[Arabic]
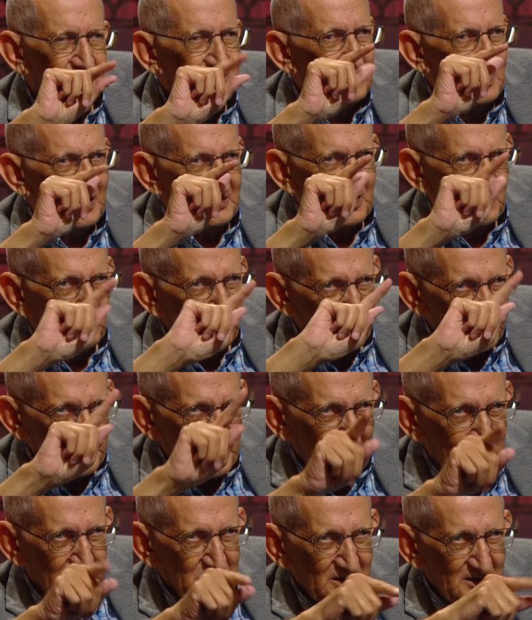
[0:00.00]
يعني غرفة
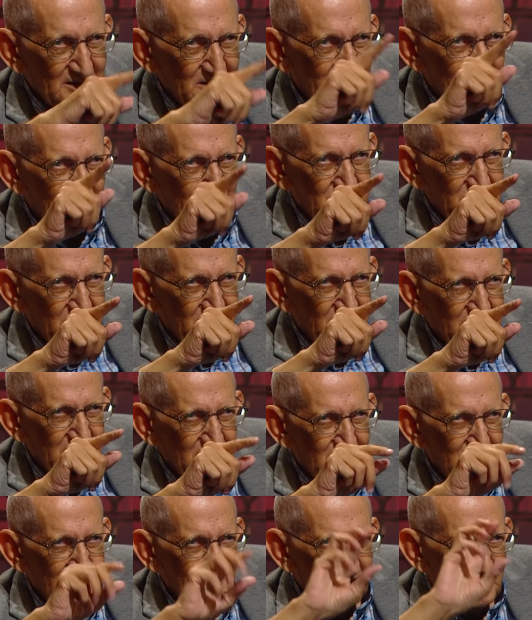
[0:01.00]
العمليات
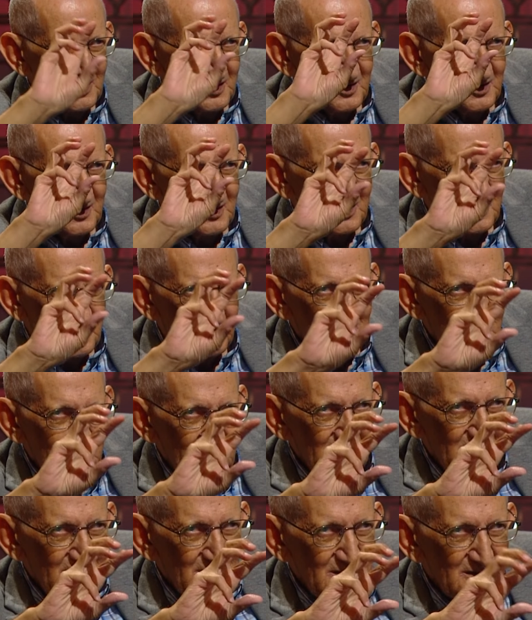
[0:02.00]
المشتركة
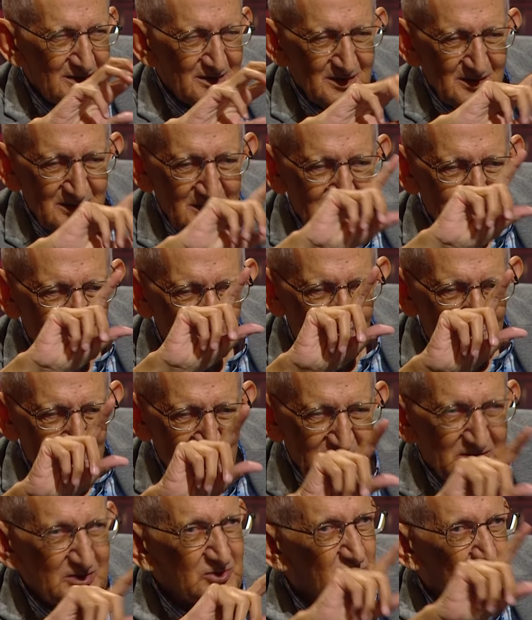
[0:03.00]
هي
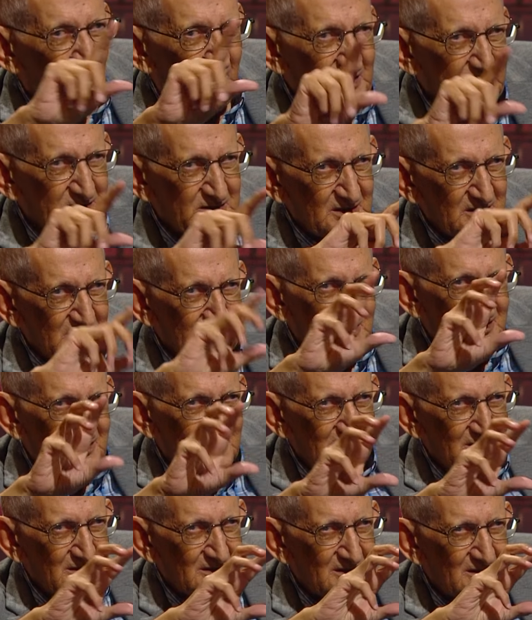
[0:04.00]
التي تحدد
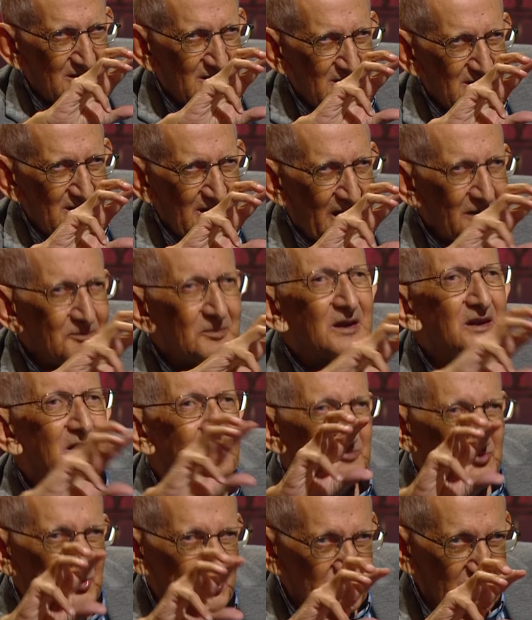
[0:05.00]
العمل
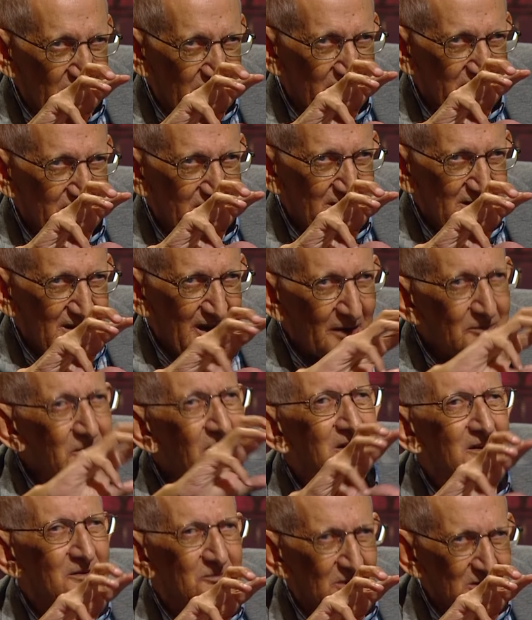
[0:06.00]
المشترك
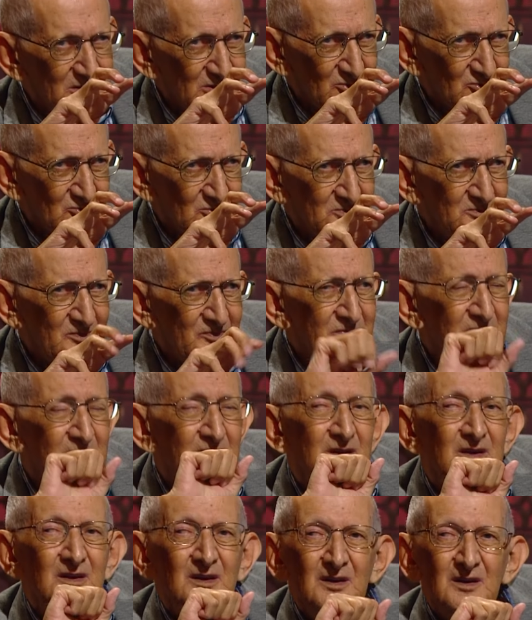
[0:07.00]
العمل المطلوب
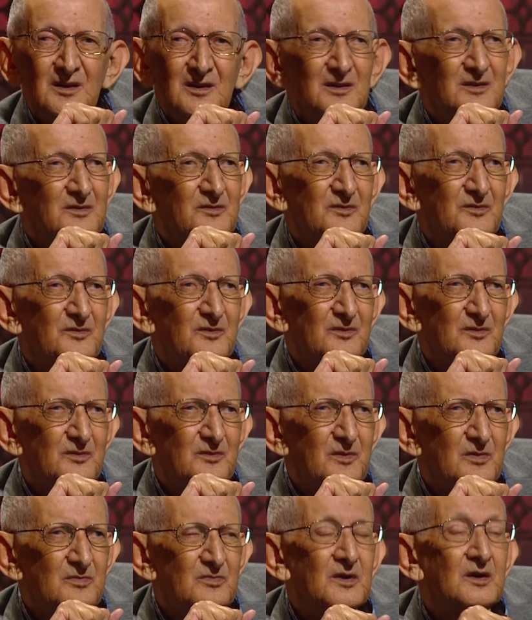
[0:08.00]
من كان
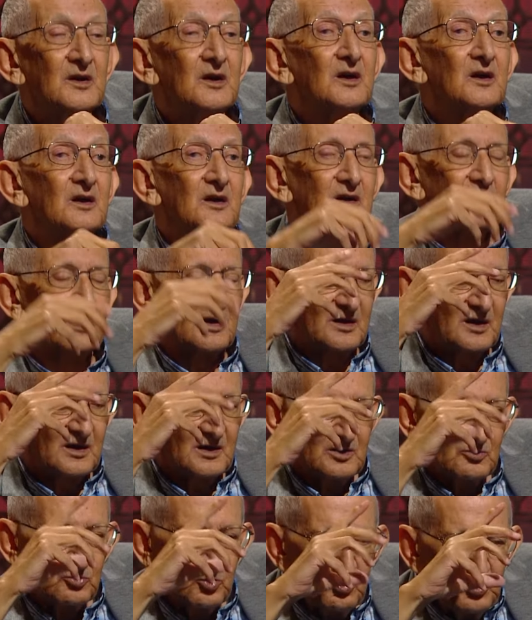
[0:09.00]
أطرافها
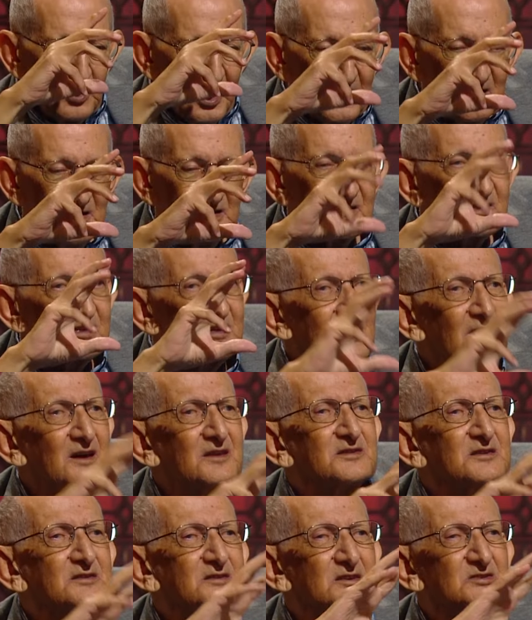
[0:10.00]
هنالك
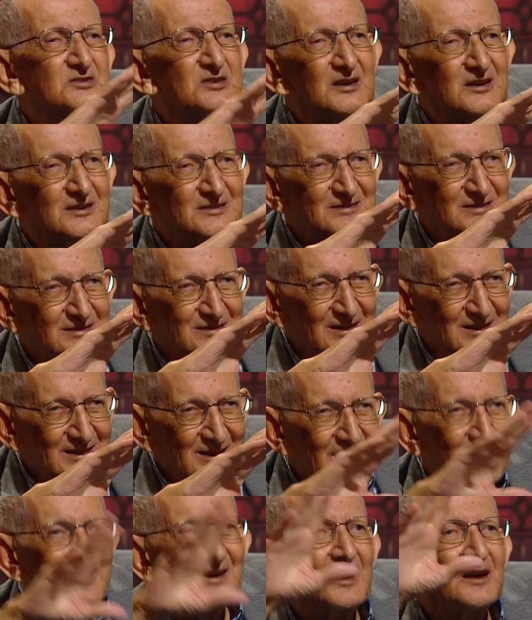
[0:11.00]
ثلاثة أشخاص
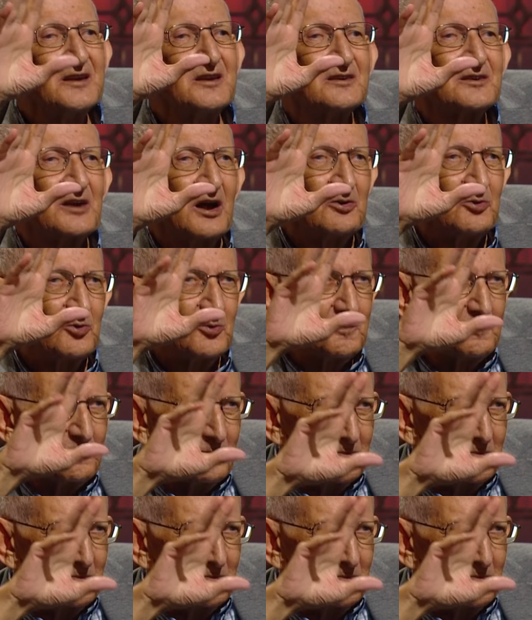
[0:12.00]
لا غيرهم